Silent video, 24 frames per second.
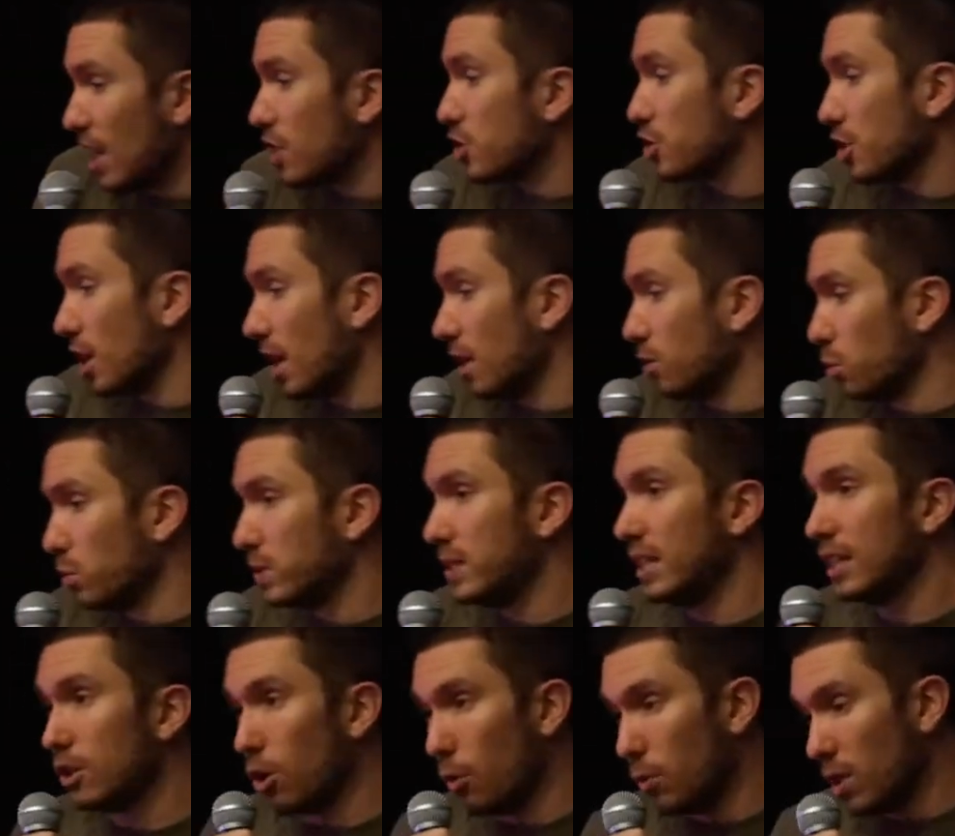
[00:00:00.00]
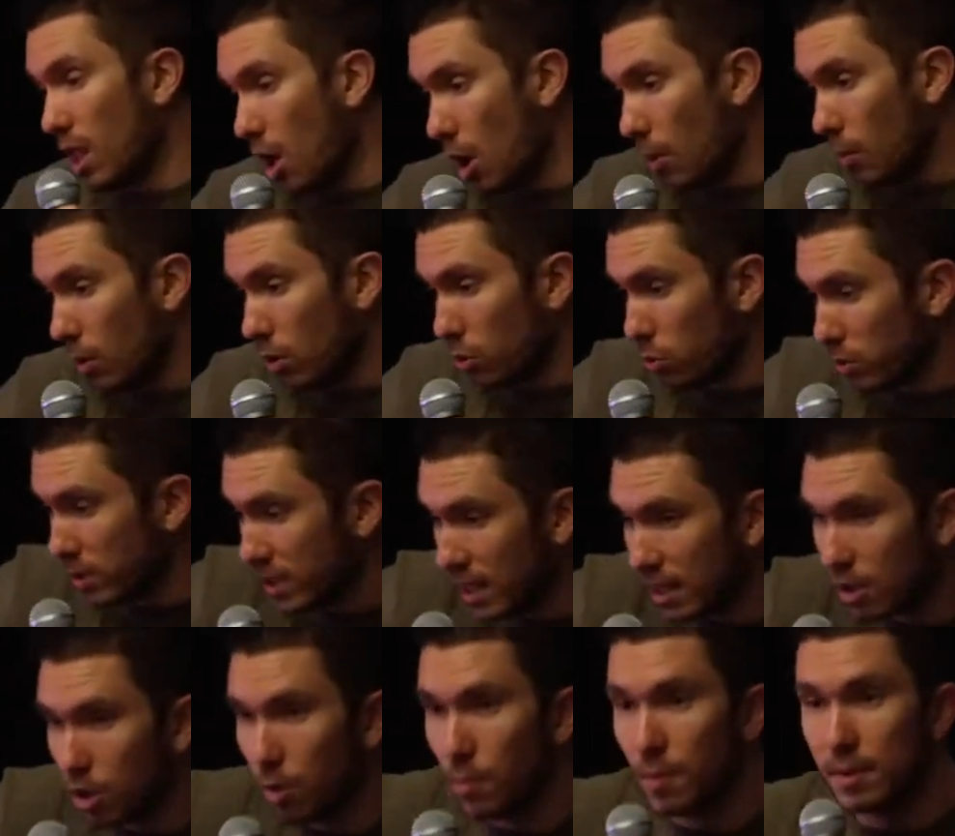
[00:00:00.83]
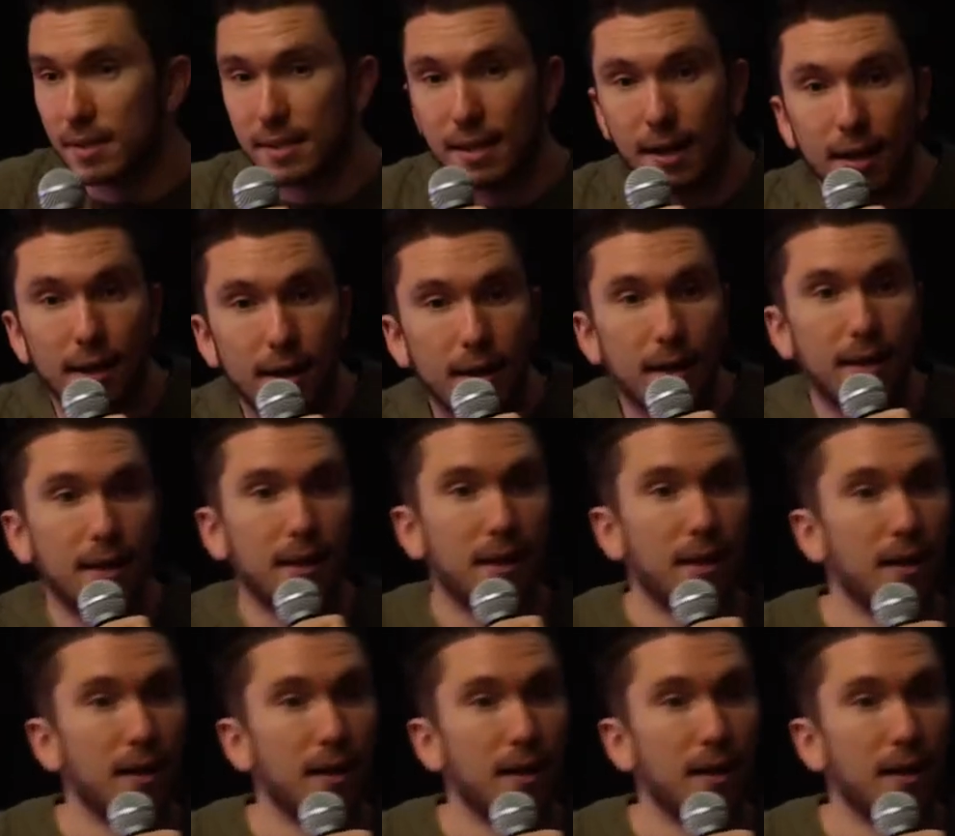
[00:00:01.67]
d'acheter un outil qu'au bout d'un moment, l'outil commence à,